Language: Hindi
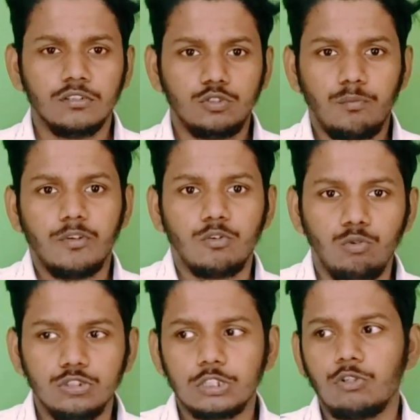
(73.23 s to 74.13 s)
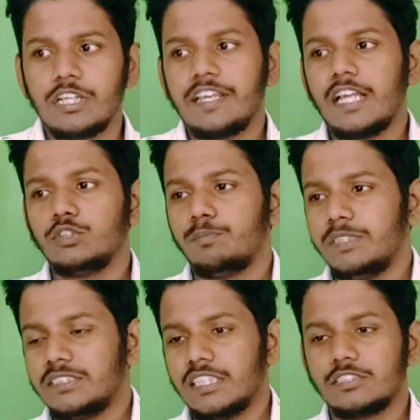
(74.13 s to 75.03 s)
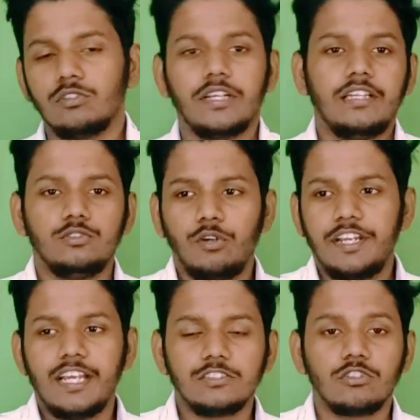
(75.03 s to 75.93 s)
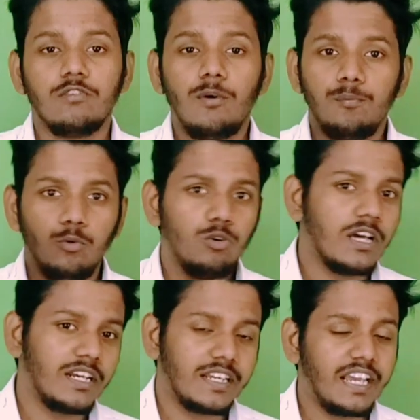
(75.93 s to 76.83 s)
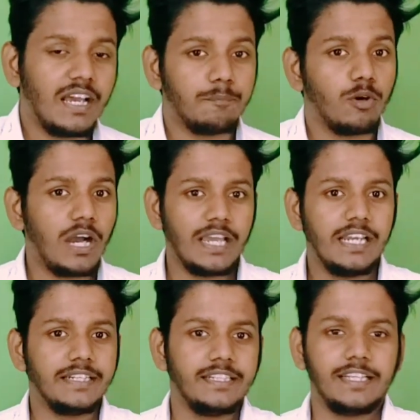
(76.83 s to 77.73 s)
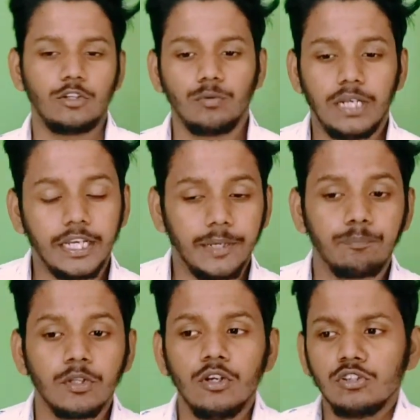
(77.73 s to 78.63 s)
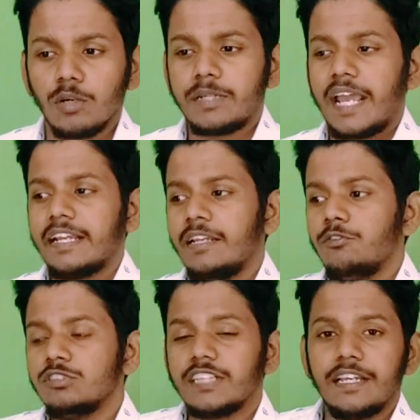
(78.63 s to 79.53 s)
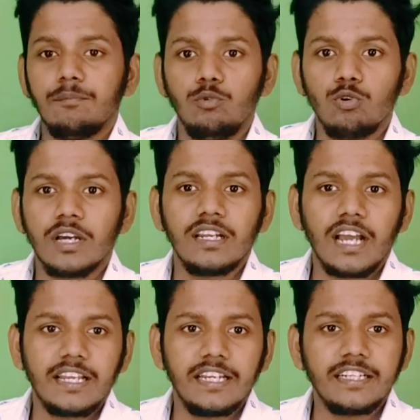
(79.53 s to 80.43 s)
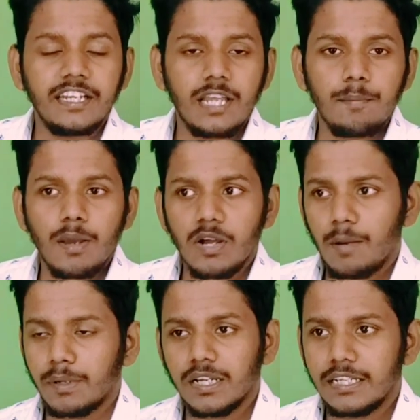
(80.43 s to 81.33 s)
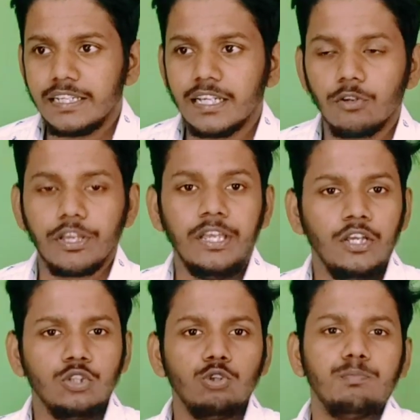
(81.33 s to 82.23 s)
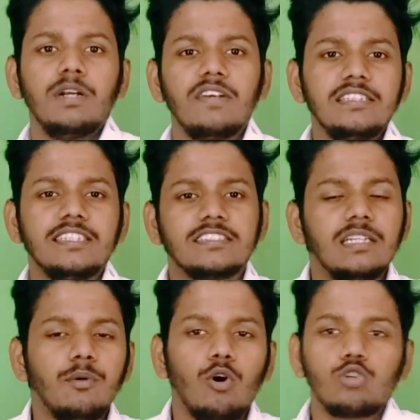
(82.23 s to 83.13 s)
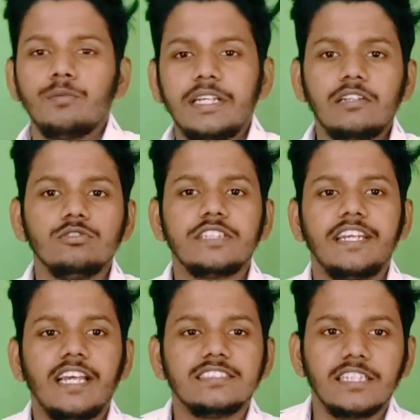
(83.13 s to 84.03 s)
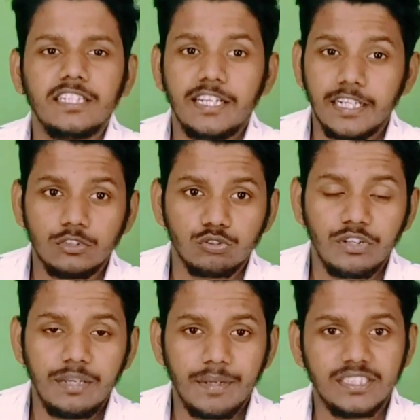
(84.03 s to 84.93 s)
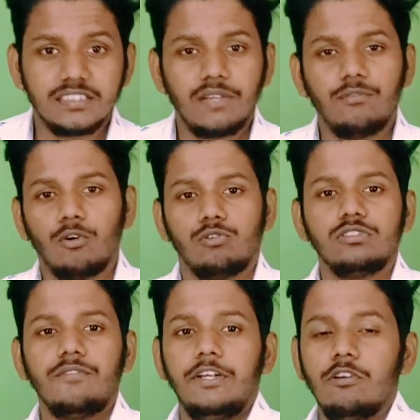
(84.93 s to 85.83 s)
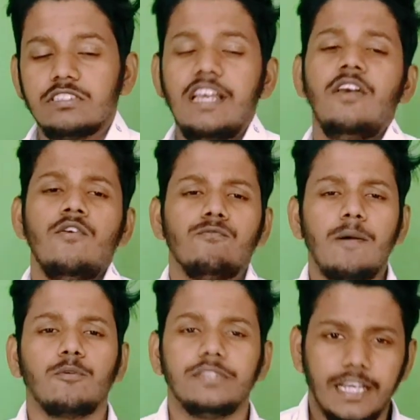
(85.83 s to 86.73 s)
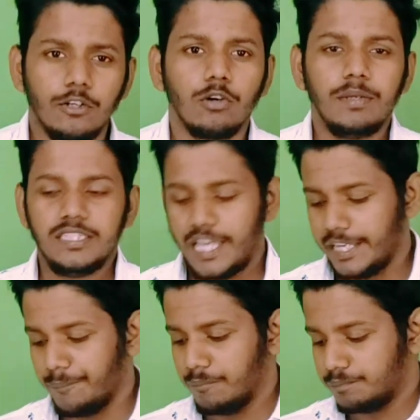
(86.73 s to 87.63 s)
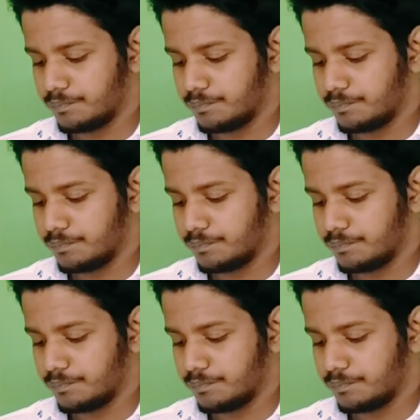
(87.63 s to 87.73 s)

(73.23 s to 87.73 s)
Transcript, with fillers: जो रूट्स होंगे या जो पिक्चर्स होंगे जो एरियाज होंगे वो ब्लू कलर के आपको हाईलाइटेड देखने को मिलेंगे तो आप डायरेक्टली उस ब्लू कलर हाईलाइटेड एरिया पे आप अगर क्लिक करोगे तो ऊपर वाले सेक्शन पे ऑटोमेटिक उस एरियाज के रिलेटेड जो जो इमेजेस है फोटोज है वीडियोज है वो आपको देखने को मिल जाएंगे